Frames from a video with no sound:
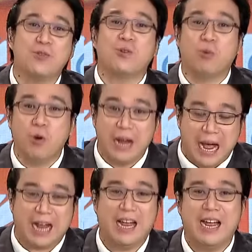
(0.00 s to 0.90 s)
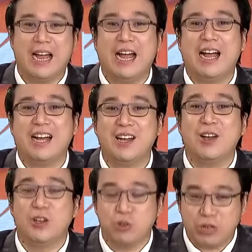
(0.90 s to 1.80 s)
kumulang ang
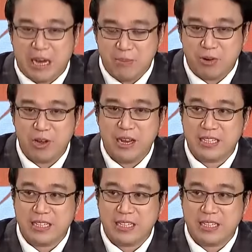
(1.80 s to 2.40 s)
sukli mo.